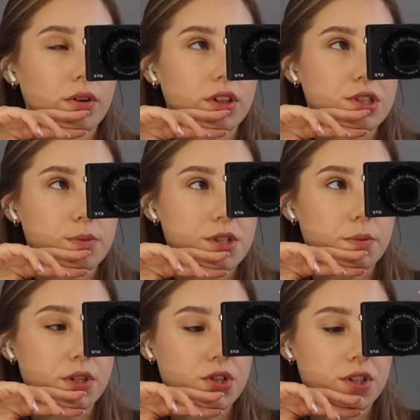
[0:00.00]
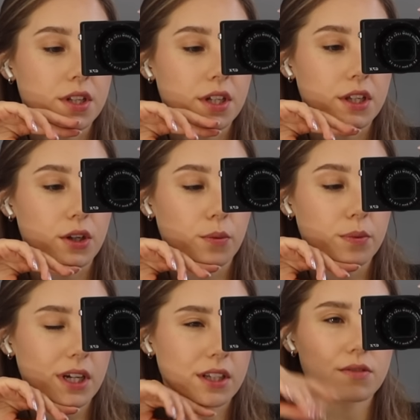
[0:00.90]
Idziemy sobie jeszcze na taki
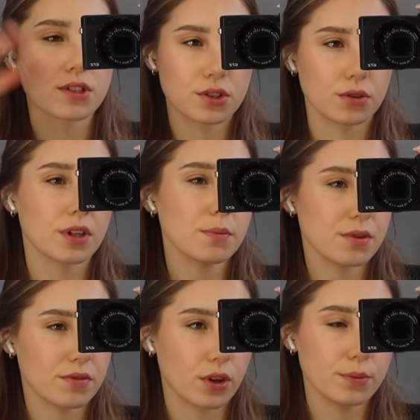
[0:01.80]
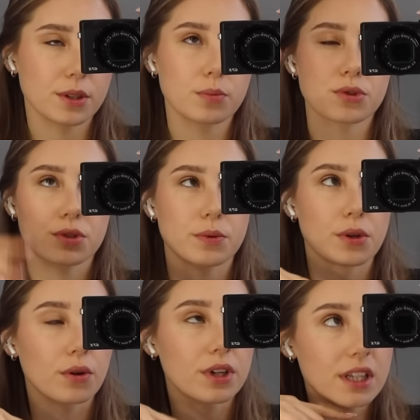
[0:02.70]
obiadek, w sensie o, najpierw na obiad, później dopiero
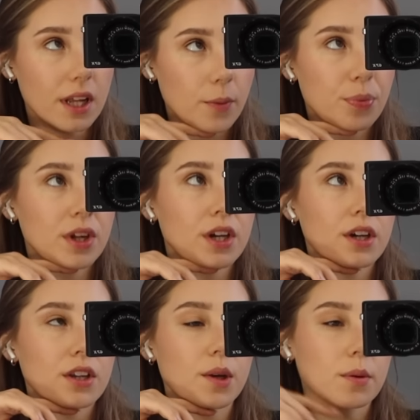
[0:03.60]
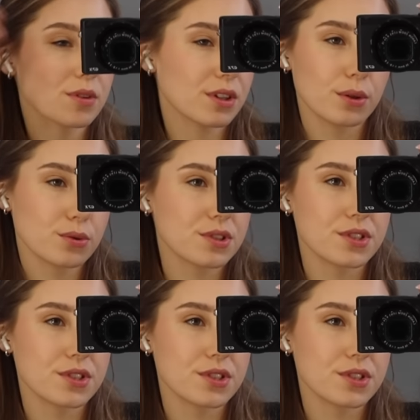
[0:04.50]
do kina. No i mam taki luźny